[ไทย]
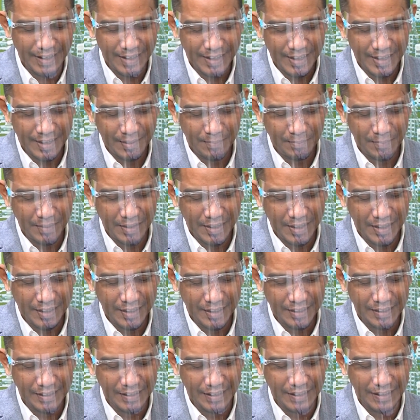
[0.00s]
นะครับ
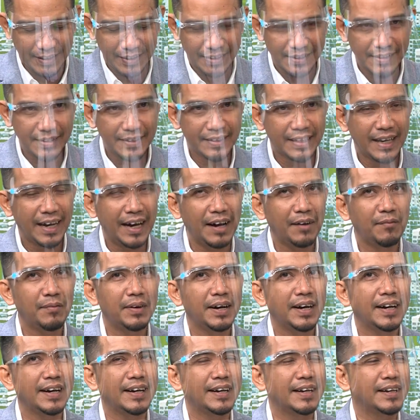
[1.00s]
หรือถ้า
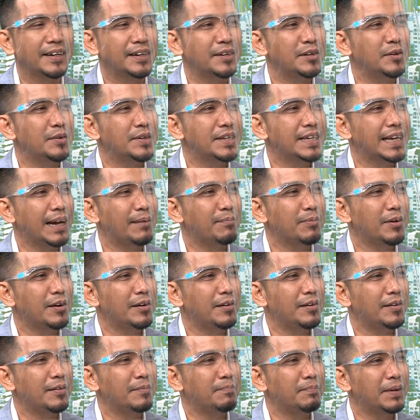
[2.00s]
ว่าโดนจับ
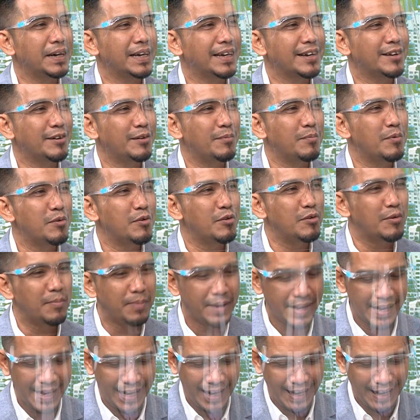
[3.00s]
ก็ไปข่มขู่
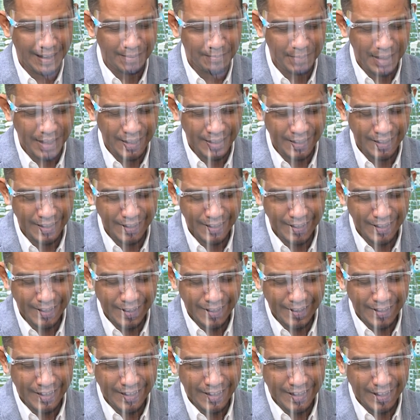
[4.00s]
พยานบ้าง
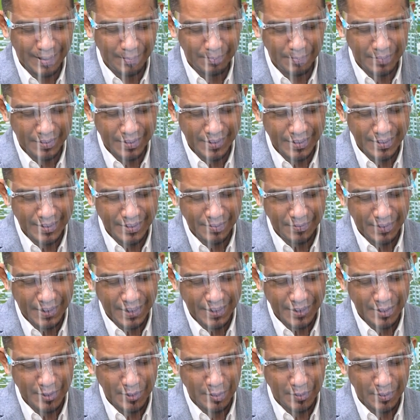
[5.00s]
นะครับหรือ
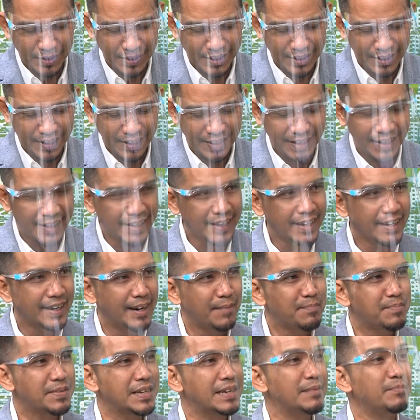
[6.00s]
ว่าจงใจ
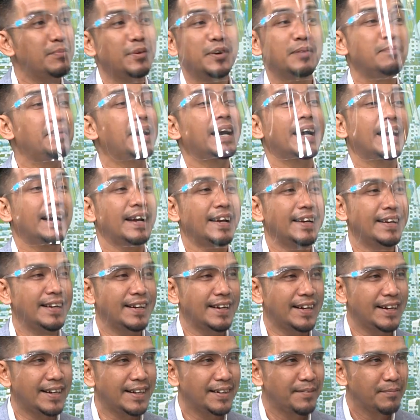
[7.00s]
รับสินบนบ้างอะไร
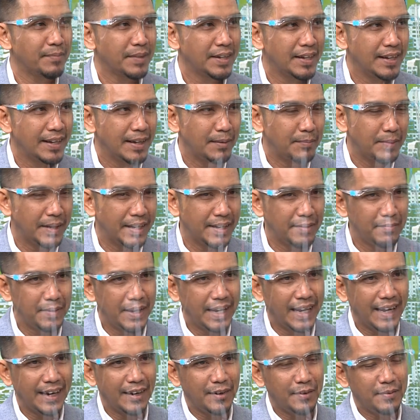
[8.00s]
เนี่ยนะฮะเพราะฉะนั้น
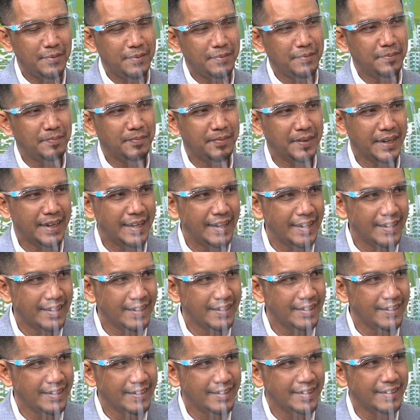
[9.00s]
เวลาเราคิด
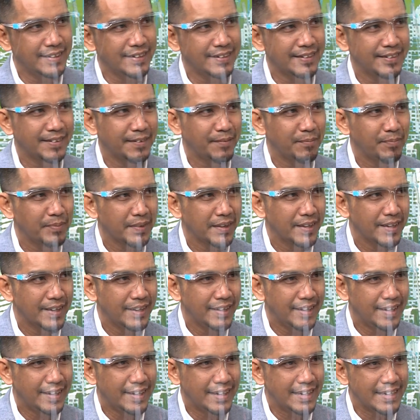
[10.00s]
ถึง
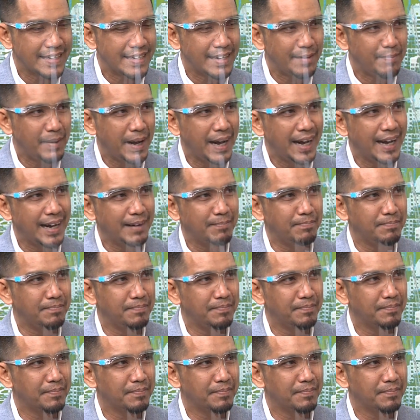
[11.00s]
สภาพ